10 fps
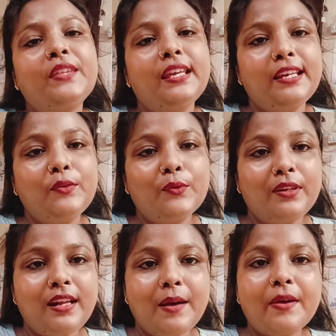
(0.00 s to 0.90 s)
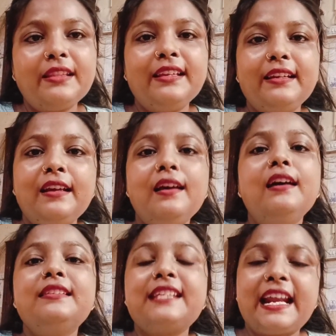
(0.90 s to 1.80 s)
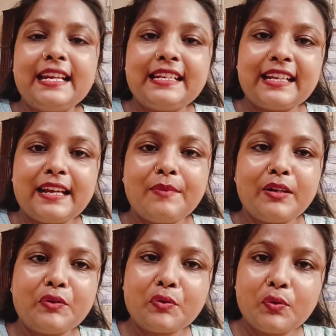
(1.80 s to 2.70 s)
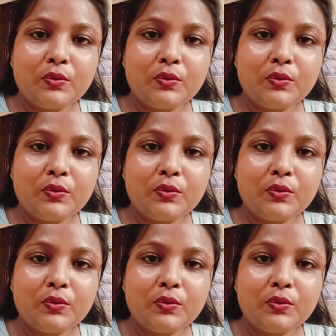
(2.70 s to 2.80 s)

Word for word: কি কি করলে আমাদের চ্যানেলটাকে আমরা গ্রো